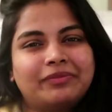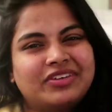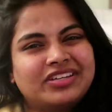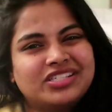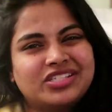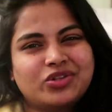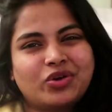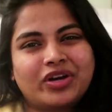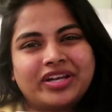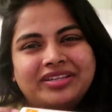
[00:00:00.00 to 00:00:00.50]
ஐம்
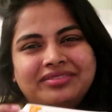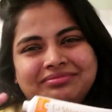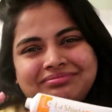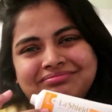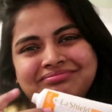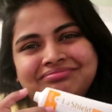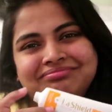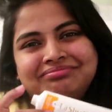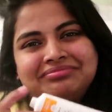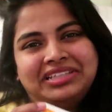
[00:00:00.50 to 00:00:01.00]
வெரி சாரி
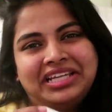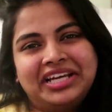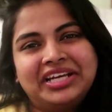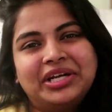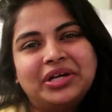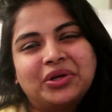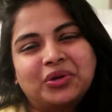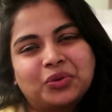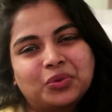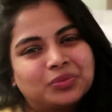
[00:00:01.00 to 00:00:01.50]
தேடி
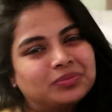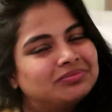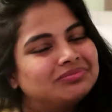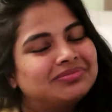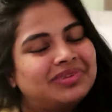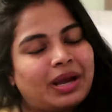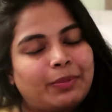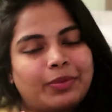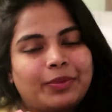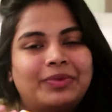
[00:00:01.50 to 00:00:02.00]
எடுக்கணும்
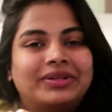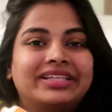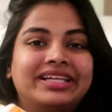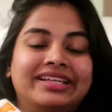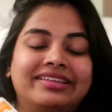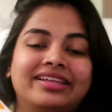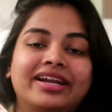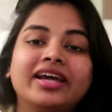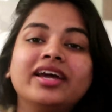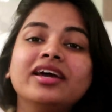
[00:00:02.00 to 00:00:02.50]
அப்புறமா
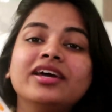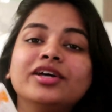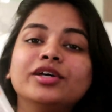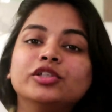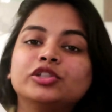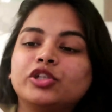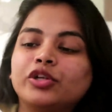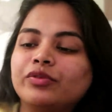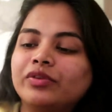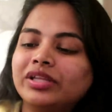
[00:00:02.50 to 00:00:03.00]
தேடித்தரேன்
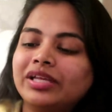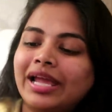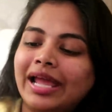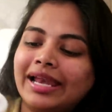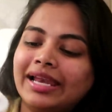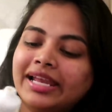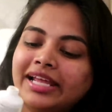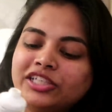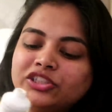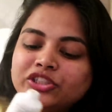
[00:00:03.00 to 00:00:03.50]
ஸோ இது வந்து
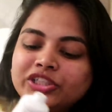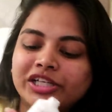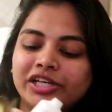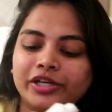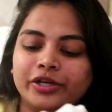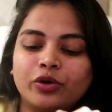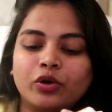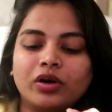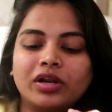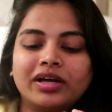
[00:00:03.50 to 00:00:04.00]
எல்ஐ
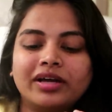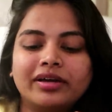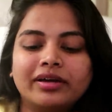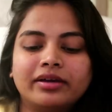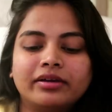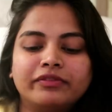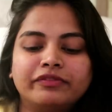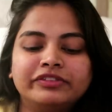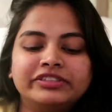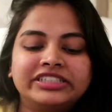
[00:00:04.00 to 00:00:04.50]
ஷீல்டோட
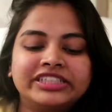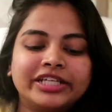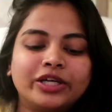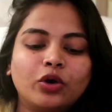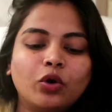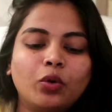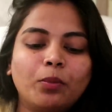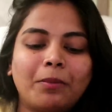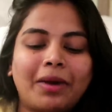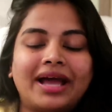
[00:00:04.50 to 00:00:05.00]

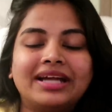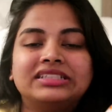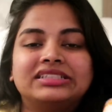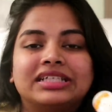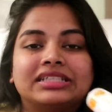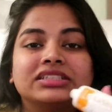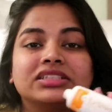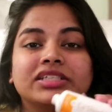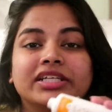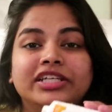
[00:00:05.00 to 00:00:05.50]
பிசிகோ மேட்
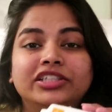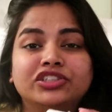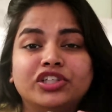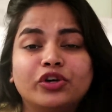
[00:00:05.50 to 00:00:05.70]
சன்ஸ்கிரீன்